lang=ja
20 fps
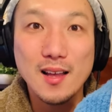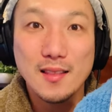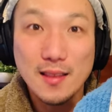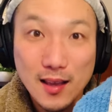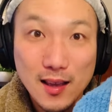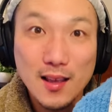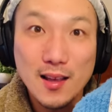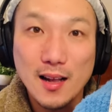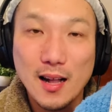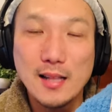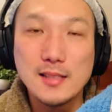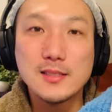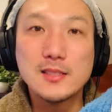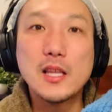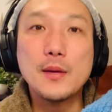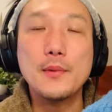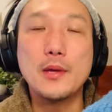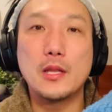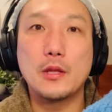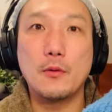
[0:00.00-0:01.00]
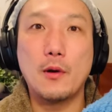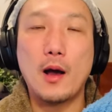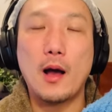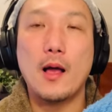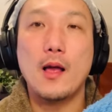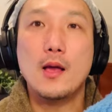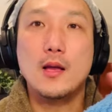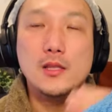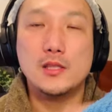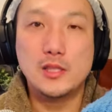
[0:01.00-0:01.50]
ね、勝つためには
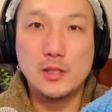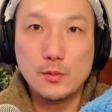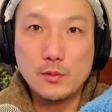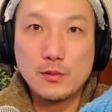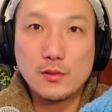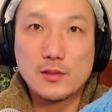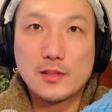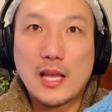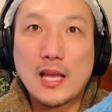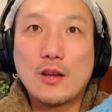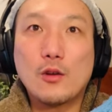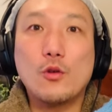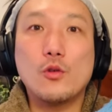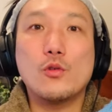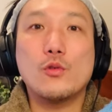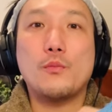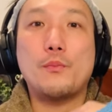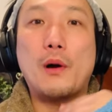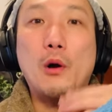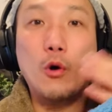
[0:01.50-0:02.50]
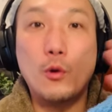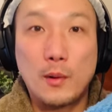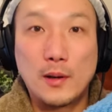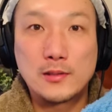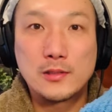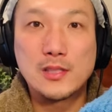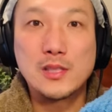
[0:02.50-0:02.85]
自分の最高のパフォーマンス、